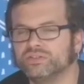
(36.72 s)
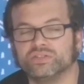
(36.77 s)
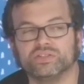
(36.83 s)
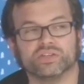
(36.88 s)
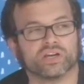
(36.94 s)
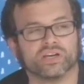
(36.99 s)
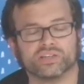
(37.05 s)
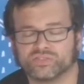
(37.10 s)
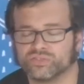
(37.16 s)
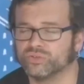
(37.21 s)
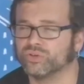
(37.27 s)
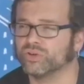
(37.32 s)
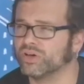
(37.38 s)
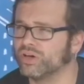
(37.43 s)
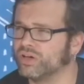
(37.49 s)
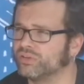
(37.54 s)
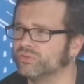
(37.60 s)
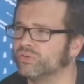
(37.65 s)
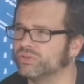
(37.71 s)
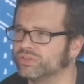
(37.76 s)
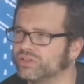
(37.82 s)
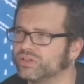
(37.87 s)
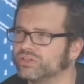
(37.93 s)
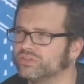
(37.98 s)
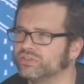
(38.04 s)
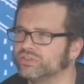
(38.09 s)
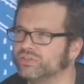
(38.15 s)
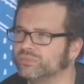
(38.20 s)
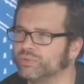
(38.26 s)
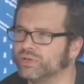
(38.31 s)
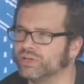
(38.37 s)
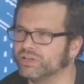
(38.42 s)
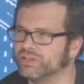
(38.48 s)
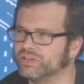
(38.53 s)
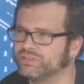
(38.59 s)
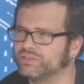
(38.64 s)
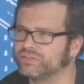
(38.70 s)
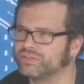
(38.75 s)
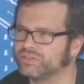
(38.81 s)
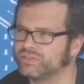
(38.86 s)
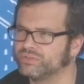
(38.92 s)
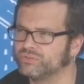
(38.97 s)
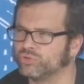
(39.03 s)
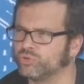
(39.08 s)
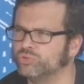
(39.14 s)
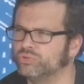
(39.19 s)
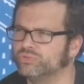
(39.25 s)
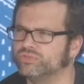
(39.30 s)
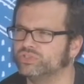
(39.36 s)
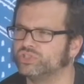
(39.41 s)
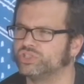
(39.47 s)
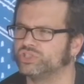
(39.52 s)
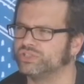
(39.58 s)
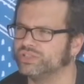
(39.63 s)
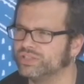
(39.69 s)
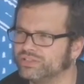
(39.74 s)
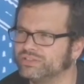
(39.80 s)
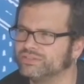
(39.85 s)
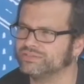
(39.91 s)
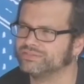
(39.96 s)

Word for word: qui restera dans le quartier des Palettes, trouve-je.